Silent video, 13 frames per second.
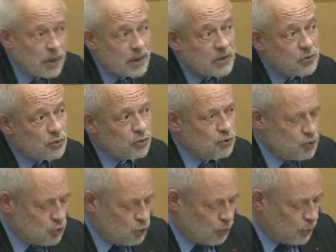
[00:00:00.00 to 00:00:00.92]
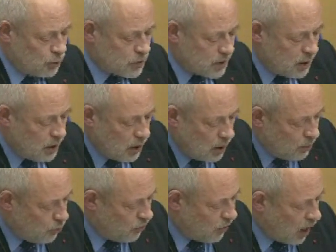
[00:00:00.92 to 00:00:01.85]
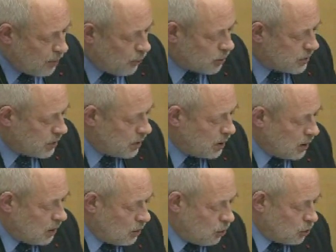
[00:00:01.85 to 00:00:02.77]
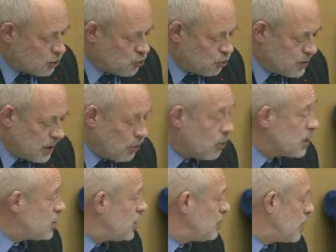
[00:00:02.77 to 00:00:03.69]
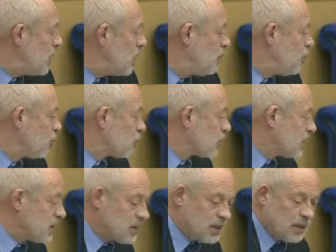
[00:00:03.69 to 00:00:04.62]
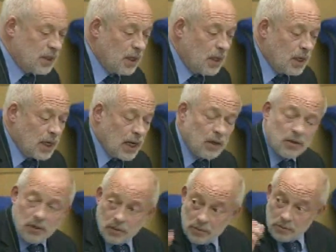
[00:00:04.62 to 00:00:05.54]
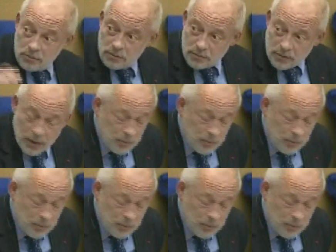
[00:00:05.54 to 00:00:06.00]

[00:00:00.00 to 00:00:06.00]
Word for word: qui sont tous supposés pouvoir apporter leur soutien aux régimes les plus contestés. Alors, un